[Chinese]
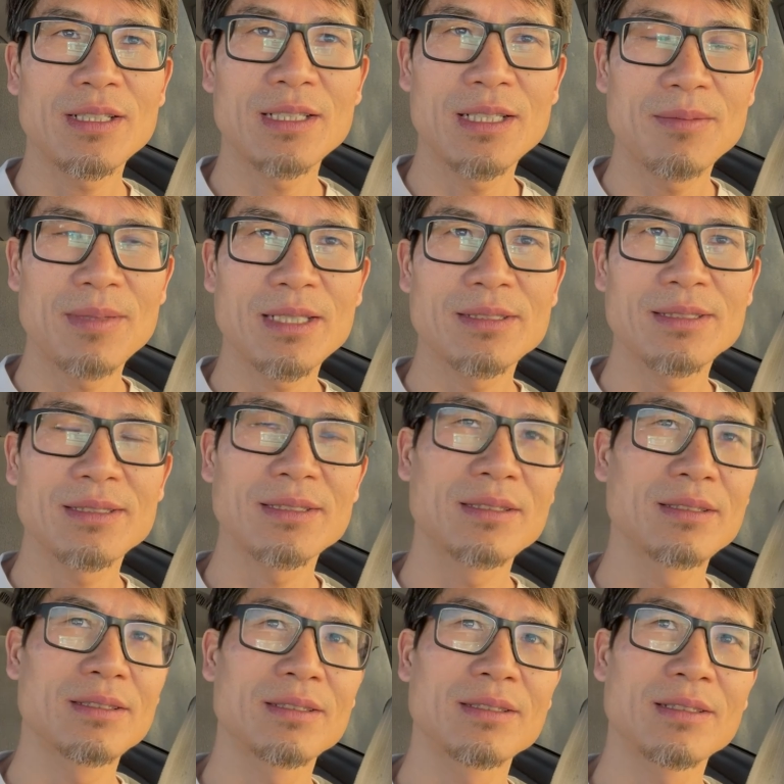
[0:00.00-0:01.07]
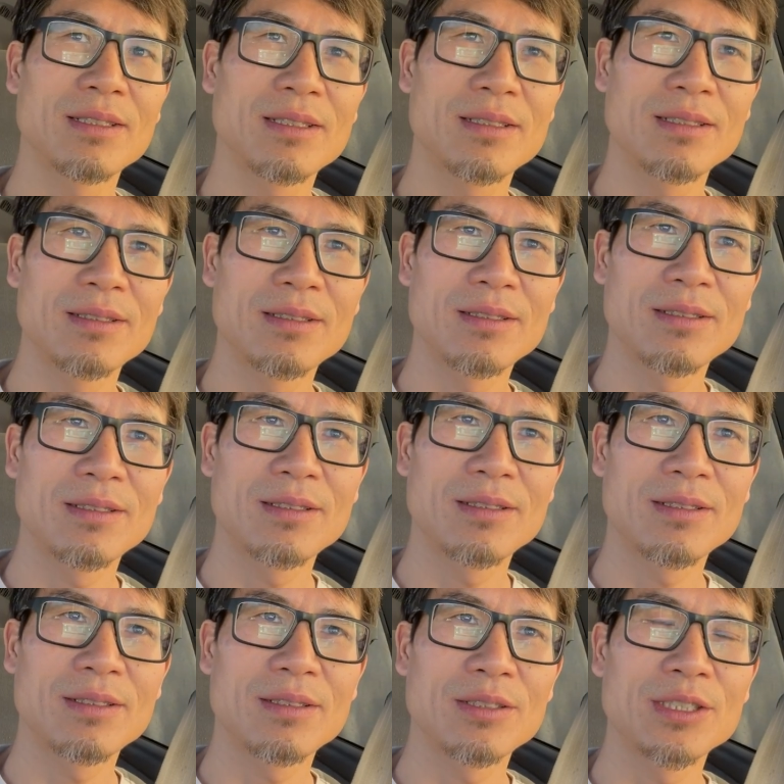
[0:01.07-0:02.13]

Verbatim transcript: 礼拜四，那个